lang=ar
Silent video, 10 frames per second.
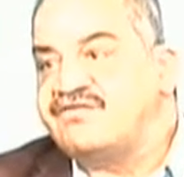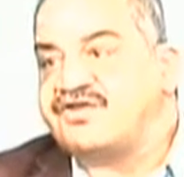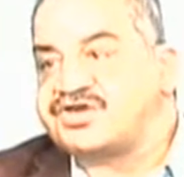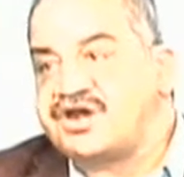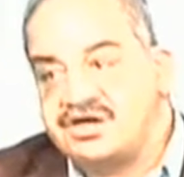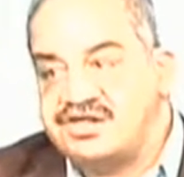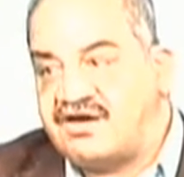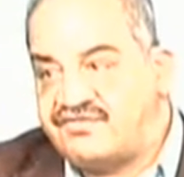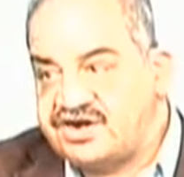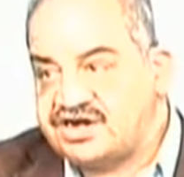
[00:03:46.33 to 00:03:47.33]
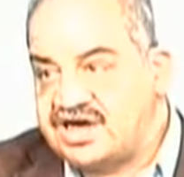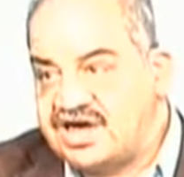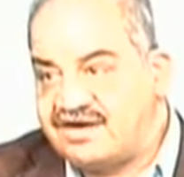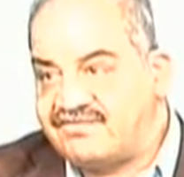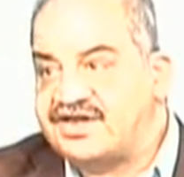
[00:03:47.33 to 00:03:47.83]
فتركنا
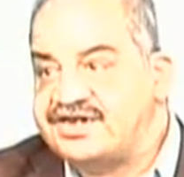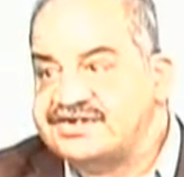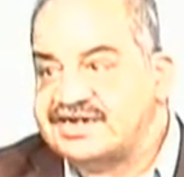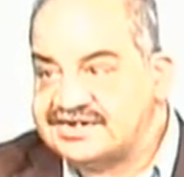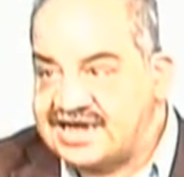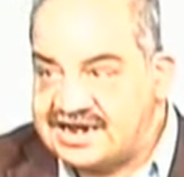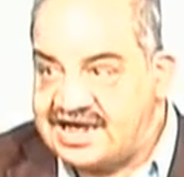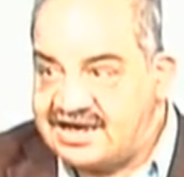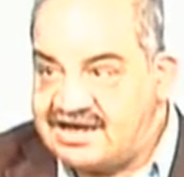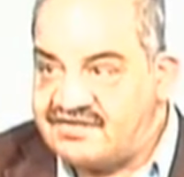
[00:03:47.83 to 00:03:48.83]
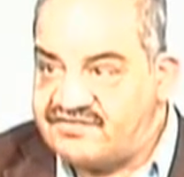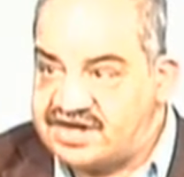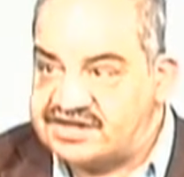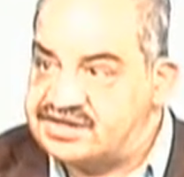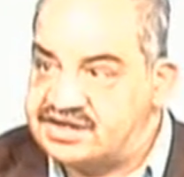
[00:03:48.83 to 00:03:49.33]
افريقيا فريسه سهله في
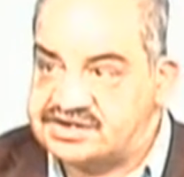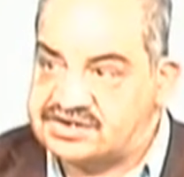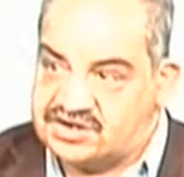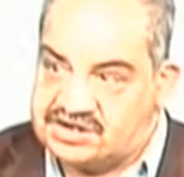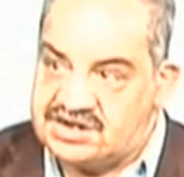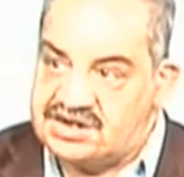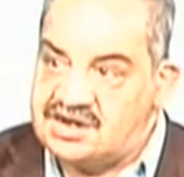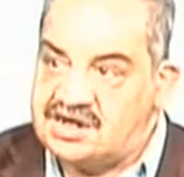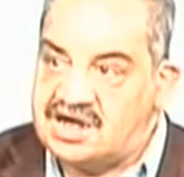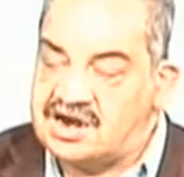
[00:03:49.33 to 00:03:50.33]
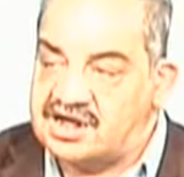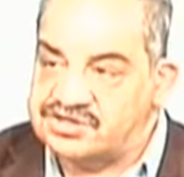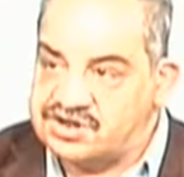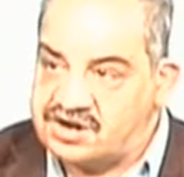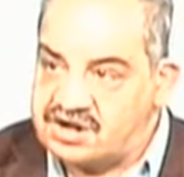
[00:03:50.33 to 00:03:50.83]
يد اسرائيل
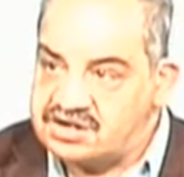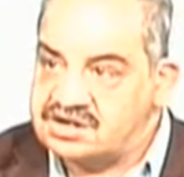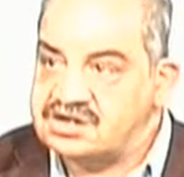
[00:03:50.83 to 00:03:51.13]
لاتراك